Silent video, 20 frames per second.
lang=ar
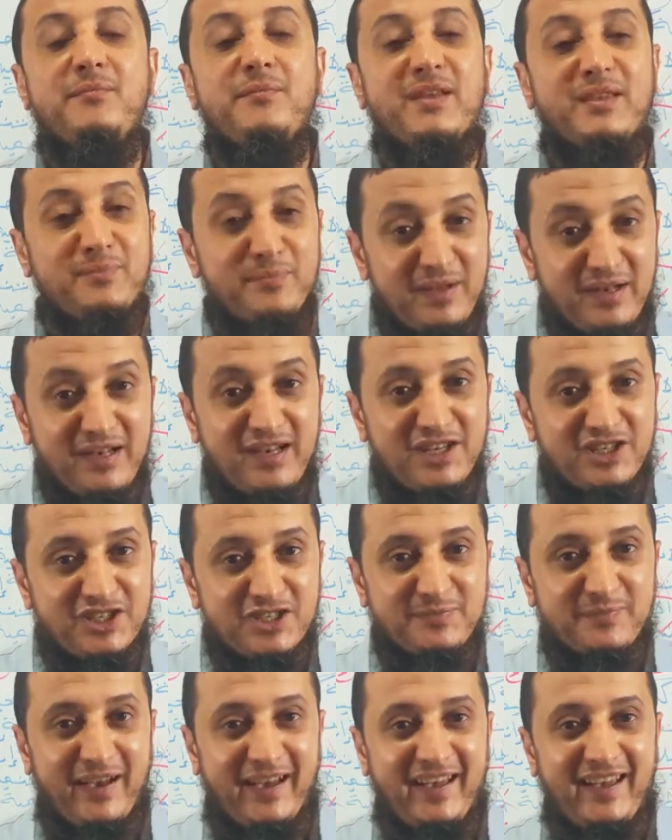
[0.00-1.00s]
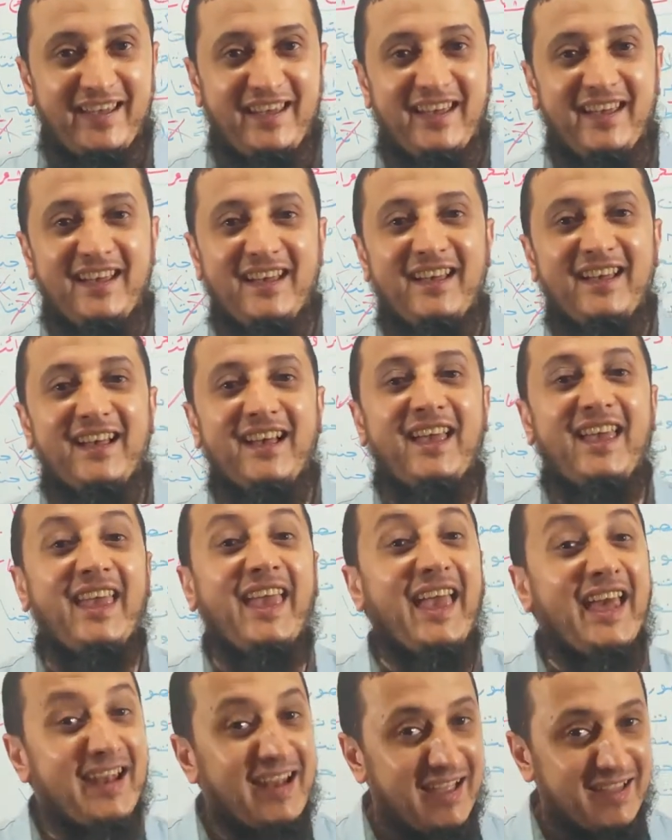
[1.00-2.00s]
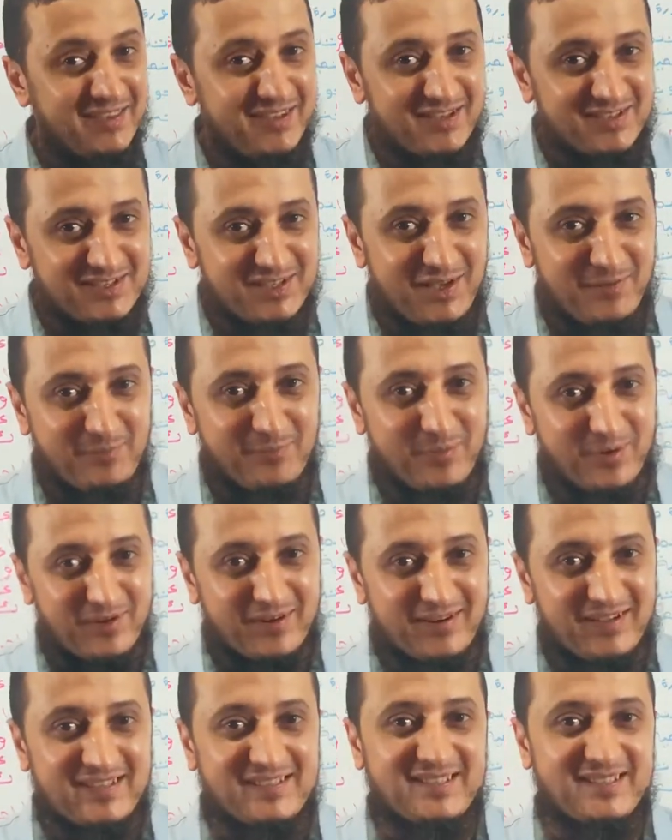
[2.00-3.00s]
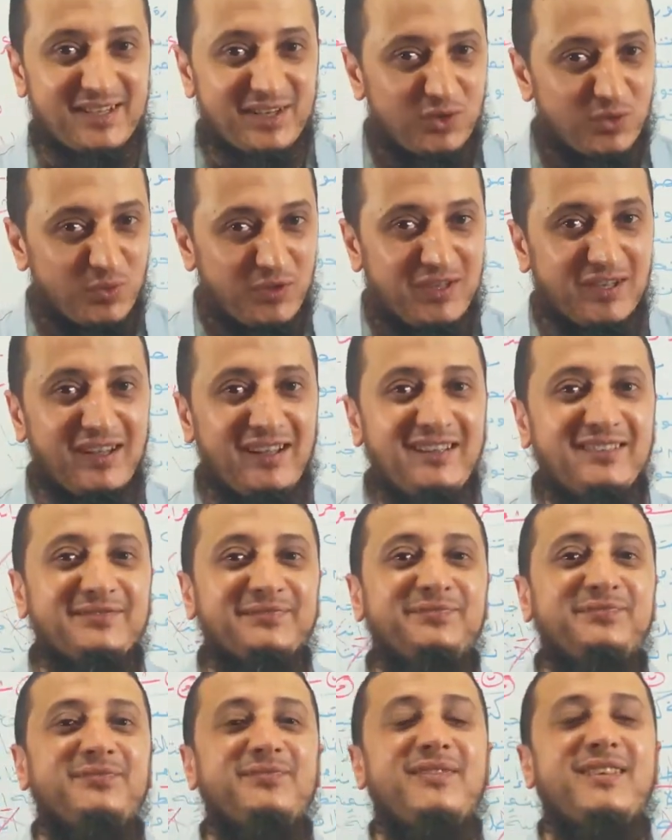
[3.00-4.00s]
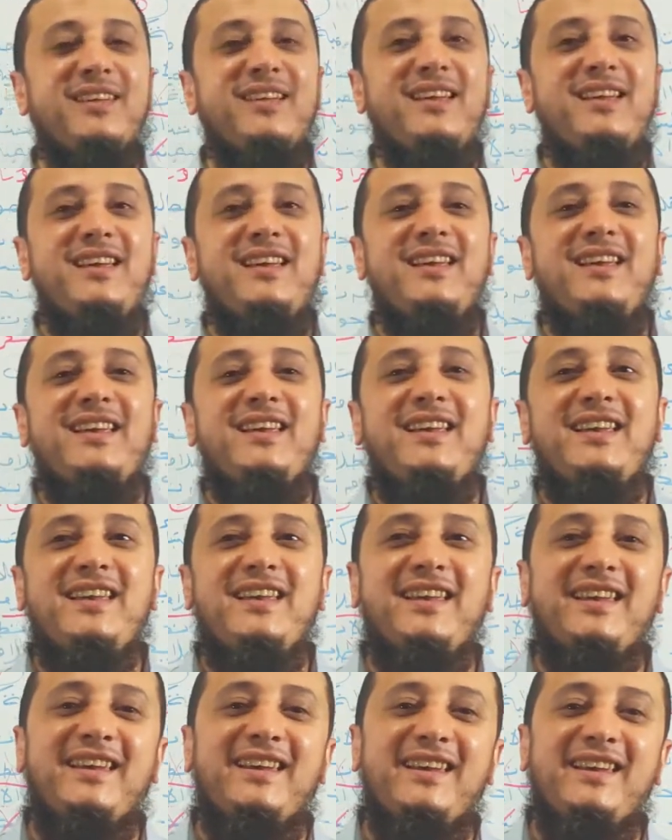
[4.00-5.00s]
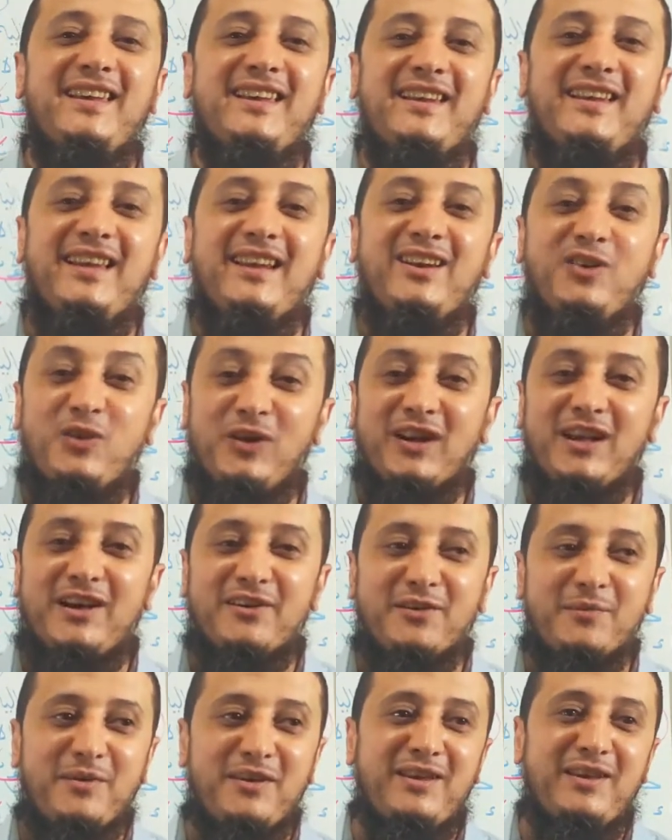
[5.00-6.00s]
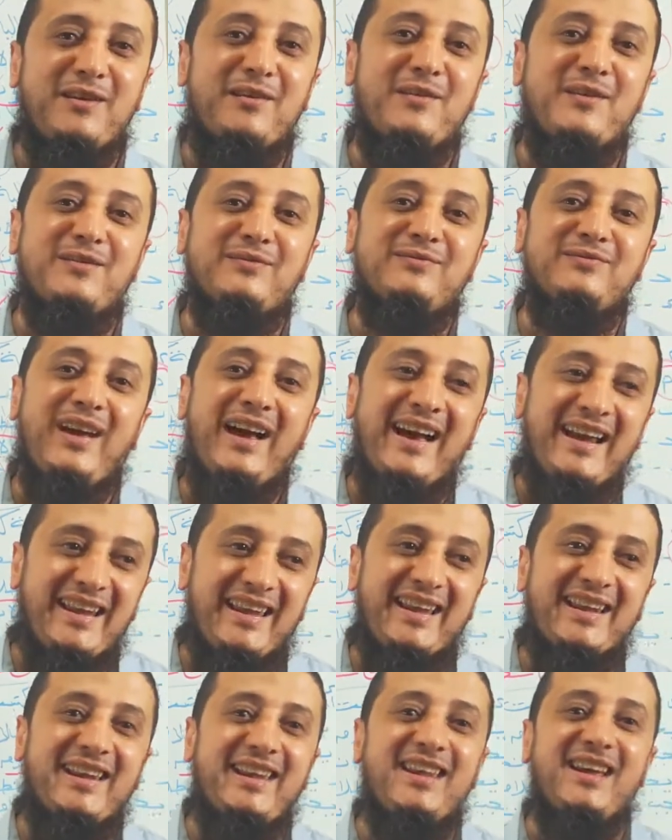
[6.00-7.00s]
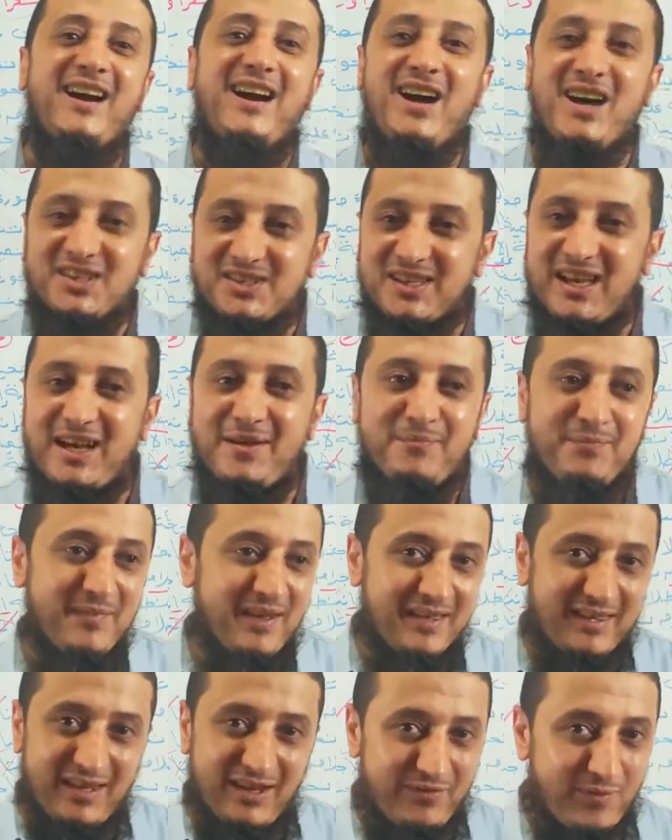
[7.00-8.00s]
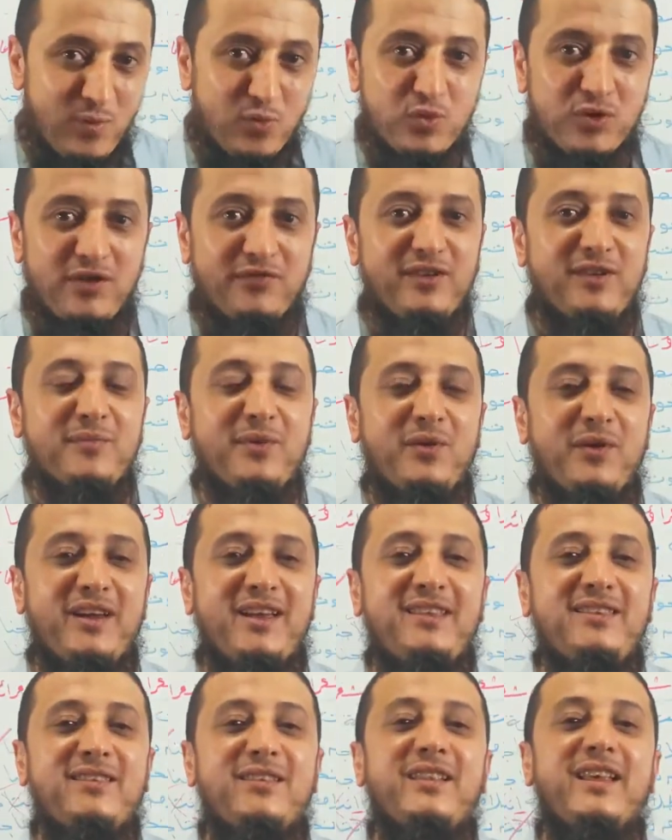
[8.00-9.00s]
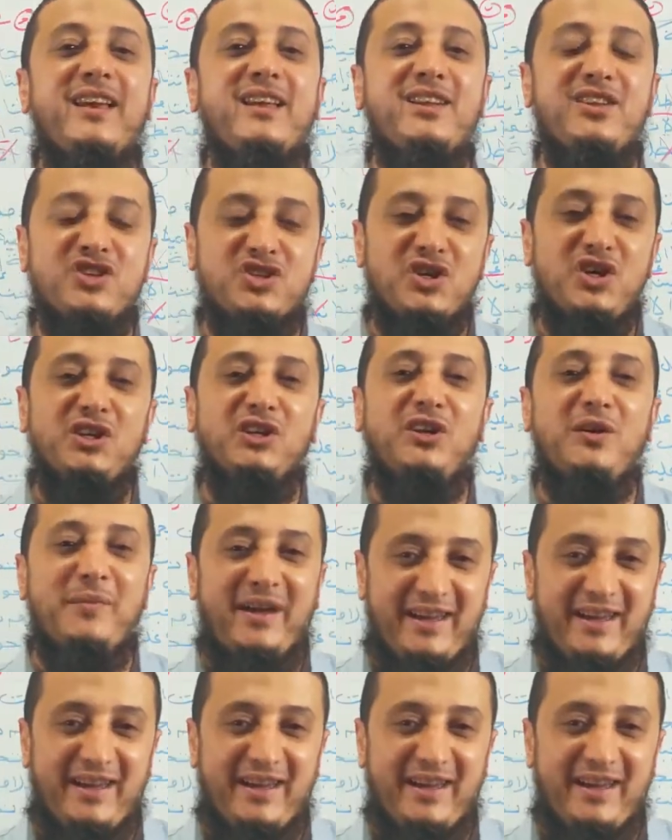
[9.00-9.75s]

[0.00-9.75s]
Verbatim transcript: ما تملش معايا خلي عندك صبر السنه طويله آه، اللغه العربيه حاليا هي اصعب ماده موجوده في المواد لكن ان شاء الله